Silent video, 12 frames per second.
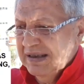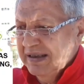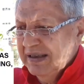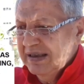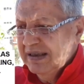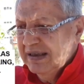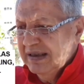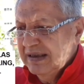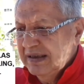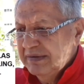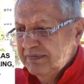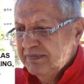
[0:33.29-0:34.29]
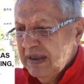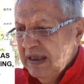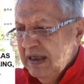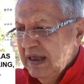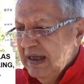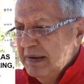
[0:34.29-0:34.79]
Eh,
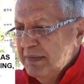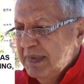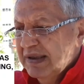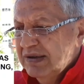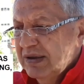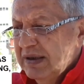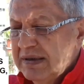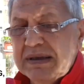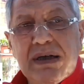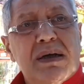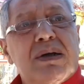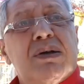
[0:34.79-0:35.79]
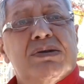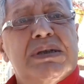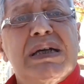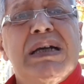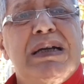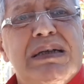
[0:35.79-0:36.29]
la inversión es el
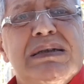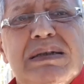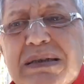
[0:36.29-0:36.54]
cross-selling